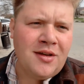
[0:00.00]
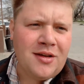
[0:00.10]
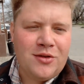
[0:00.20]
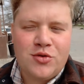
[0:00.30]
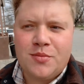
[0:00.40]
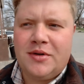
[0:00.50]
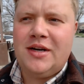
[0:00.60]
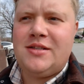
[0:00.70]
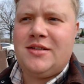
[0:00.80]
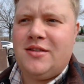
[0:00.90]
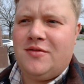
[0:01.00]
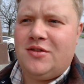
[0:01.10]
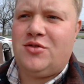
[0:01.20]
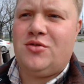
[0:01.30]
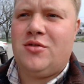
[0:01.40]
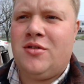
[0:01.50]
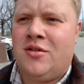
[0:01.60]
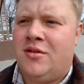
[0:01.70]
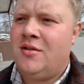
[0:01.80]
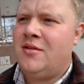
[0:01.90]
Иду с магазина, вижу,
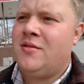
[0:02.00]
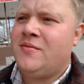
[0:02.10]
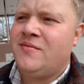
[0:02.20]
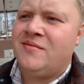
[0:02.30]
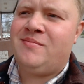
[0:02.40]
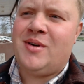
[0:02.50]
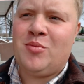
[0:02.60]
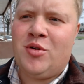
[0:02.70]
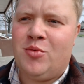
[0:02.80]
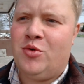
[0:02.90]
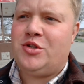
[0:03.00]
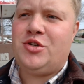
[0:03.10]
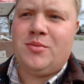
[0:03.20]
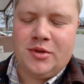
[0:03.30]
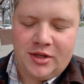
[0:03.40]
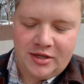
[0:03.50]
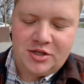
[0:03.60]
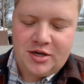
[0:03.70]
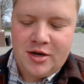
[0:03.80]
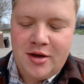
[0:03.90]
по-моему, отчима тачка